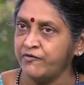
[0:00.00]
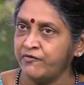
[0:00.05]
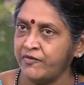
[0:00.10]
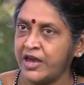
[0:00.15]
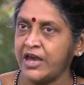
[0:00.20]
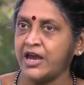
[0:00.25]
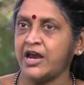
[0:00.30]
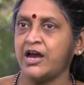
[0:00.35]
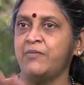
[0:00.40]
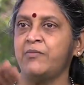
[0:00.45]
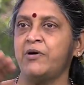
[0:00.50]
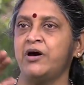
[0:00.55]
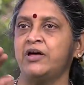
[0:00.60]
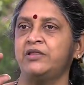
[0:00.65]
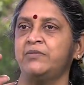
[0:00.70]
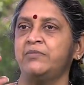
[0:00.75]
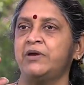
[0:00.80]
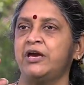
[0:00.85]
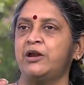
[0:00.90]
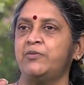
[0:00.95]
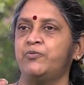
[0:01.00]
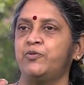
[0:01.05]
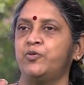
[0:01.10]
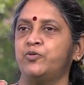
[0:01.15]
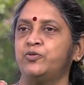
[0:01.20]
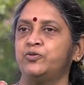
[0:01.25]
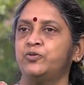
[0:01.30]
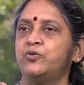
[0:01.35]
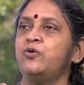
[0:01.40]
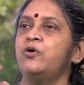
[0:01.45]
வேகமாக அது மேலே
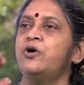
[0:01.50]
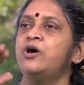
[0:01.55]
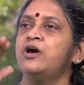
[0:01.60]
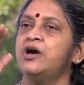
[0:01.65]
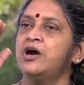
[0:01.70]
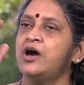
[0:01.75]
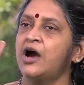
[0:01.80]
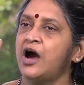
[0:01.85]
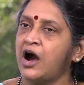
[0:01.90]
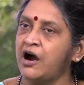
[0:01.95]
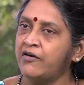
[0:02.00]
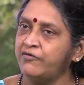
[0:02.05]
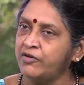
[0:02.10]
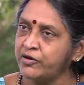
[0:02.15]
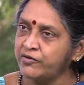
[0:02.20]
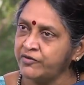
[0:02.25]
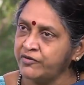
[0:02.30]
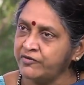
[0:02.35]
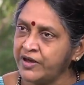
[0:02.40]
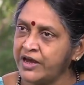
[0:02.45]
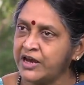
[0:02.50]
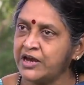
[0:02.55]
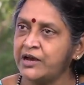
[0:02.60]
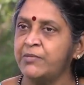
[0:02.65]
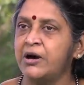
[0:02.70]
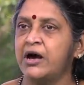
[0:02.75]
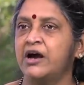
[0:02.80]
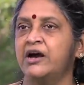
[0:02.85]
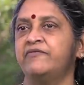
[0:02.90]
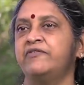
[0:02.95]
போகுதோ அவ்வளவு
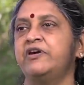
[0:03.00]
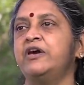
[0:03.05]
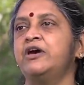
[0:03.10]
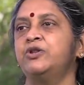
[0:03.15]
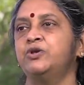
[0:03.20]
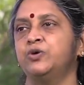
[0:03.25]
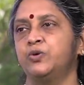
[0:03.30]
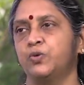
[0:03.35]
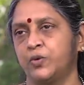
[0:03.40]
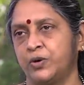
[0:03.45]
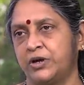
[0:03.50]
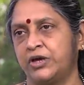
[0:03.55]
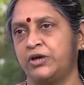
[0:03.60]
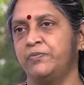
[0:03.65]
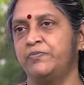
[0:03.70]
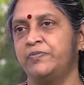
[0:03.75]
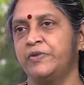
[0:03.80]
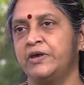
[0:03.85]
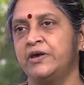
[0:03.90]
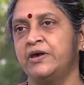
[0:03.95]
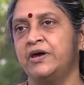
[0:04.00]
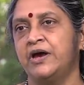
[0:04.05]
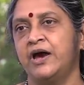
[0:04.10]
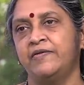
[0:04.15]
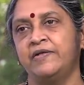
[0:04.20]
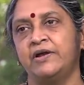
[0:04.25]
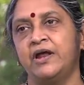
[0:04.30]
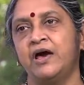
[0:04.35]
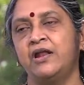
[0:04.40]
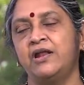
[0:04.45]
வேகமாகவே அது குறையும்
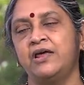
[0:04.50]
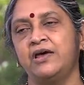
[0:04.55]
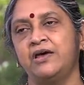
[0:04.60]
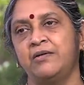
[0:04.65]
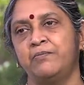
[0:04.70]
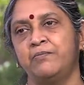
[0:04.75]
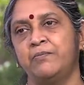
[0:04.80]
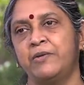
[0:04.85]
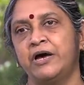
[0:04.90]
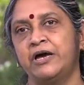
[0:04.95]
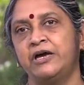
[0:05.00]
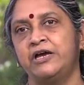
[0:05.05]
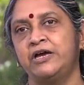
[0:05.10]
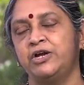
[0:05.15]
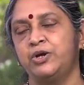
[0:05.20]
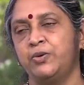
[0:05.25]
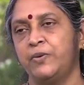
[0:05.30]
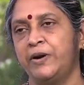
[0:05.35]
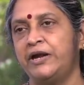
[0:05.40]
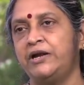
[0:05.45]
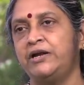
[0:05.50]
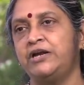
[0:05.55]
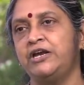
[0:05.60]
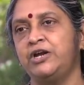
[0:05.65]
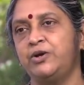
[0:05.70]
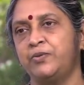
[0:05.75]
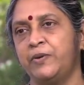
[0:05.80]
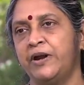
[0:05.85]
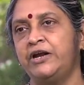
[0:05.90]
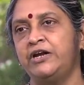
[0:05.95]
அதனால் பை டுவெண்ட்டி
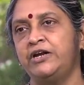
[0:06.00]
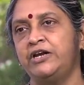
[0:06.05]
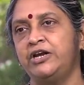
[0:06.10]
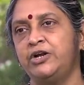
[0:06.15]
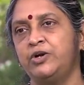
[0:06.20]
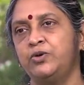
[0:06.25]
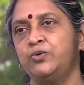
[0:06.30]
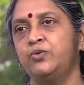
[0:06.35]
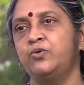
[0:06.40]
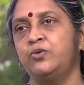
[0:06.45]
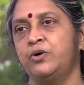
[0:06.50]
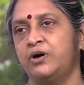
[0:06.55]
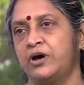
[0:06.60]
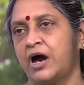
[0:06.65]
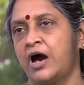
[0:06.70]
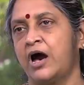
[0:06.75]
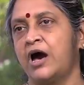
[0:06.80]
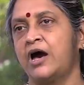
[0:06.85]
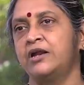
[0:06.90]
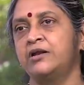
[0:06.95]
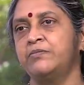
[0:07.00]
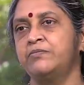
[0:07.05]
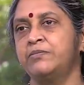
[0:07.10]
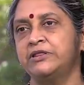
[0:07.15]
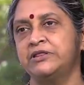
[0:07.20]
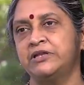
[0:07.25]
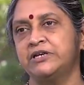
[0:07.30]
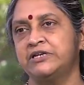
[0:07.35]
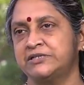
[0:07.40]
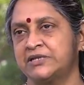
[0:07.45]
டுவெண்ட்டி டூ
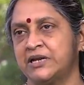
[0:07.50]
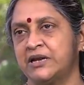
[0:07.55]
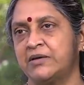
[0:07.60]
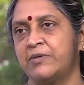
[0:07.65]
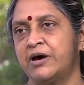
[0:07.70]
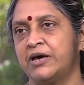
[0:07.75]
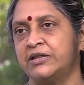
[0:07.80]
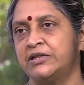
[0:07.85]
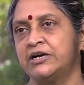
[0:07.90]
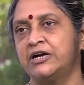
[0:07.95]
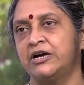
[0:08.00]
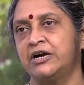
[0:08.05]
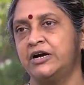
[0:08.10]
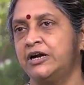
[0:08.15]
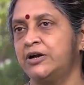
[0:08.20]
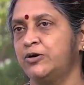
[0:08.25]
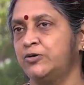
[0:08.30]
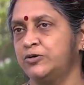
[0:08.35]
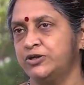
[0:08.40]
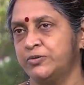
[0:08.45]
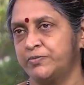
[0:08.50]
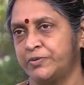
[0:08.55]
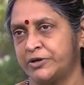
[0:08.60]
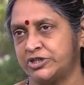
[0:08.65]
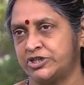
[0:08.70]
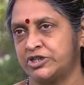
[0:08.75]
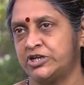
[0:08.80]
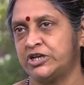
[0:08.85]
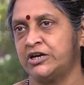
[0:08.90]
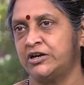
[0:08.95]
ஆரம்பத்தில் சில மாதங்களில் கொஞ்சம்
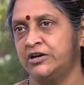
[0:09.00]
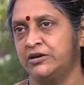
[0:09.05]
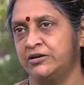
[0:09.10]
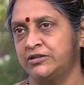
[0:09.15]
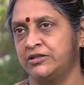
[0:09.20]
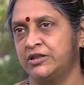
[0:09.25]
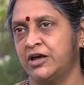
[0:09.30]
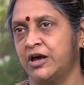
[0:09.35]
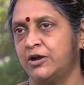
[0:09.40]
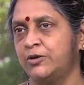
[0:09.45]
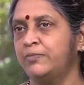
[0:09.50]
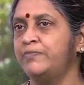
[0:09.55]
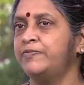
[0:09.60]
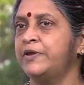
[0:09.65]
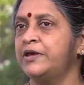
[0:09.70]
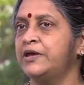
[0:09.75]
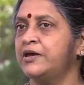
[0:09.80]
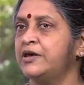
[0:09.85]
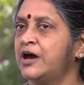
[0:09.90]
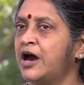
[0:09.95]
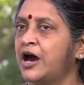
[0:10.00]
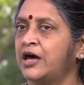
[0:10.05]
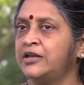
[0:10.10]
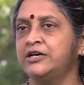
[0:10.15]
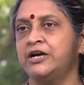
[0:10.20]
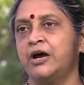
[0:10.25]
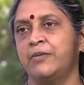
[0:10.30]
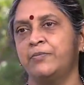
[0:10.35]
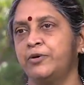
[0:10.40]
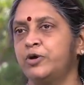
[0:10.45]
பிரச்சனைகள் இருந்தாலும்
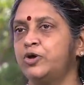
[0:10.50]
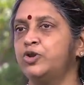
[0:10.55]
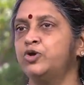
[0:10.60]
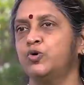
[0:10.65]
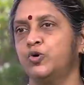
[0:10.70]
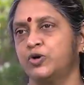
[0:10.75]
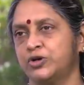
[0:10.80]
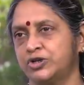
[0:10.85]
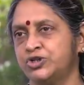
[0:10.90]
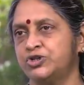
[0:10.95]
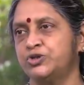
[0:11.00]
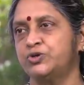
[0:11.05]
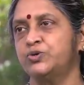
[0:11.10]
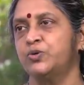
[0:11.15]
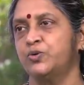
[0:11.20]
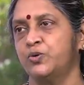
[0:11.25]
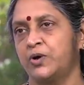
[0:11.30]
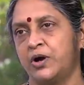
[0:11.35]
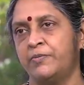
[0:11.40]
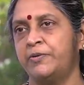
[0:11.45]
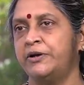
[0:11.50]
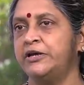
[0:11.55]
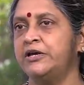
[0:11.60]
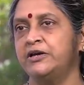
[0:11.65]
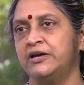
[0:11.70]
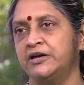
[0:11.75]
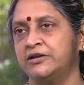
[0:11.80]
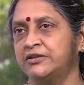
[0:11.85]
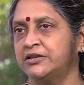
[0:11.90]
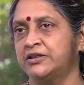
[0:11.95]
அதுக்கப்புறம் அது குறைஞ்சிடும்
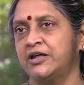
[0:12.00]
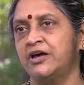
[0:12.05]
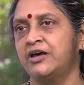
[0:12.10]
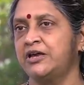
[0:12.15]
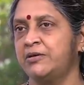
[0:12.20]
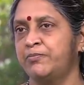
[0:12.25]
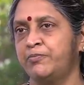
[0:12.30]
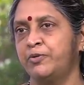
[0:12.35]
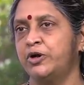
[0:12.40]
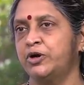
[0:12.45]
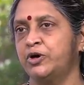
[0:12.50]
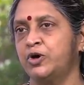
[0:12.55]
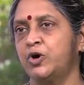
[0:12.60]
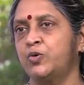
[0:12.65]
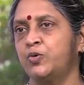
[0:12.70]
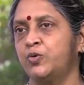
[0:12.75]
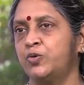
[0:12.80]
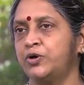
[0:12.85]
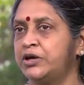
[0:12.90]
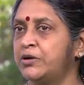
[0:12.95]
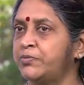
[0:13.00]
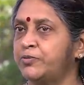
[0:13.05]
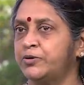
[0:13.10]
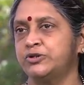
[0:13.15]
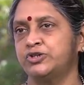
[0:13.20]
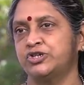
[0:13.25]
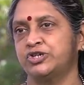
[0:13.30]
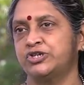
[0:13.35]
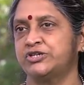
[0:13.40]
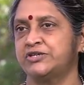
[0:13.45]
அப்படிங்கிறது தான் இப்போ இருக்கக்கூடிய
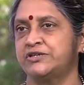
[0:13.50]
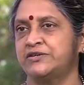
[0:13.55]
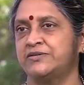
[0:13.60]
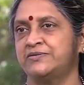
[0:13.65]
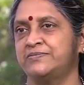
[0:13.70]
ப்ரொஜெக்ஷன்